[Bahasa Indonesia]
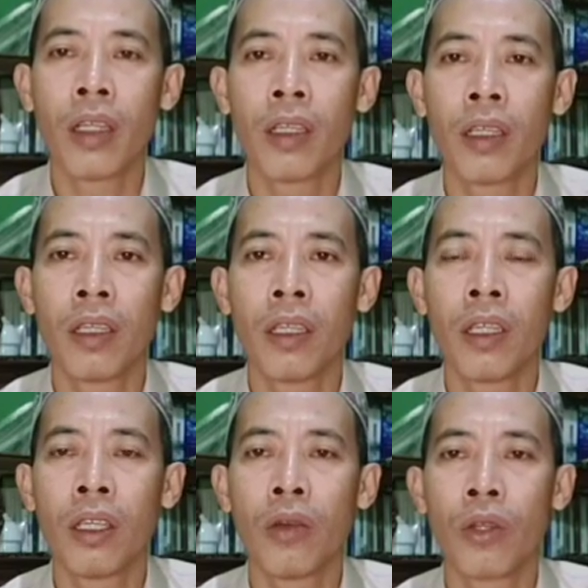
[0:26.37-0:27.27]

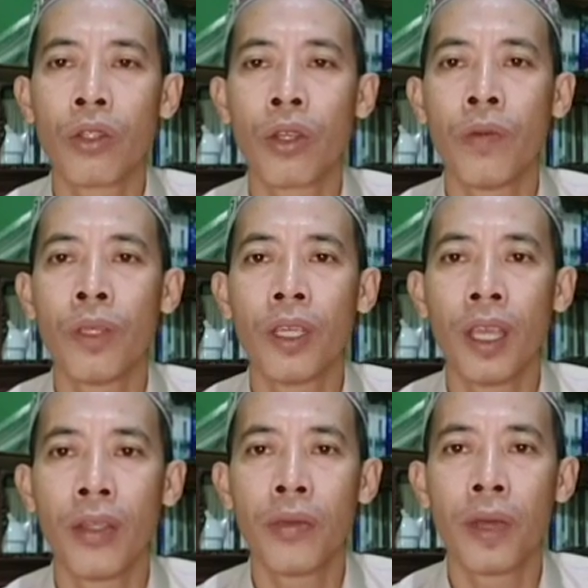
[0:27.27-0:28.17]
alihi wa
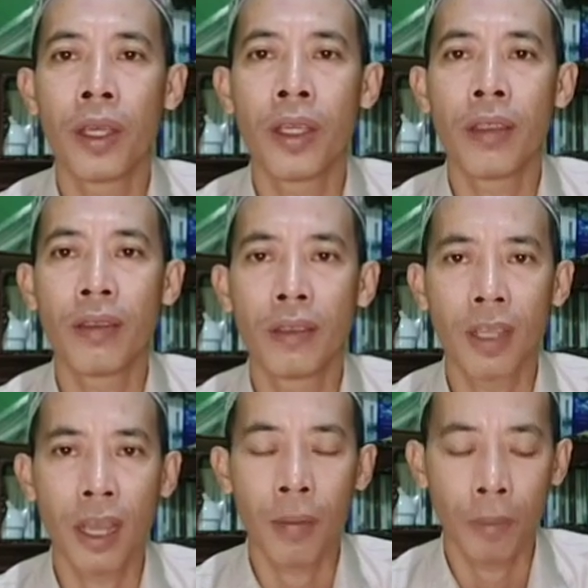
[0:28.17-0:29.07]
sahbihi
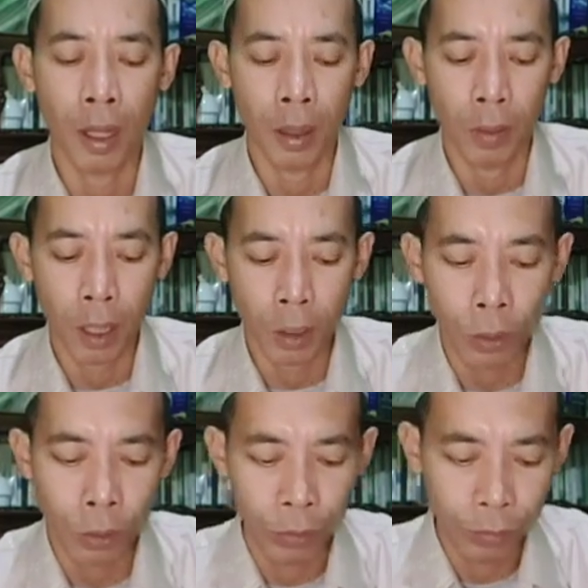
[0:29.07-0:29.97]
ajmain Amma
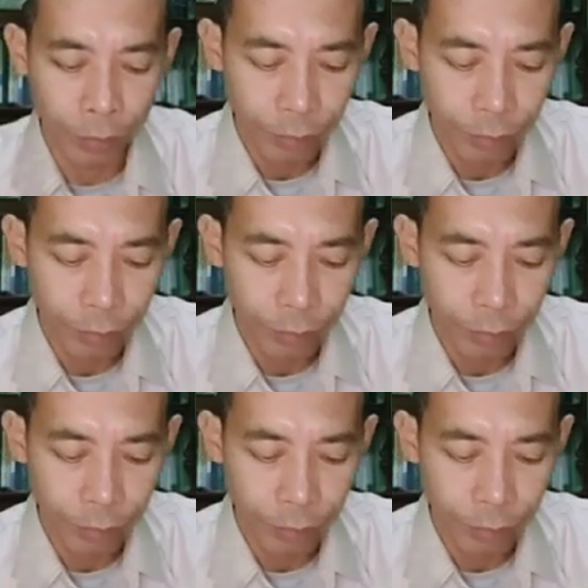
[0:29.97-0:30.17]
ba'du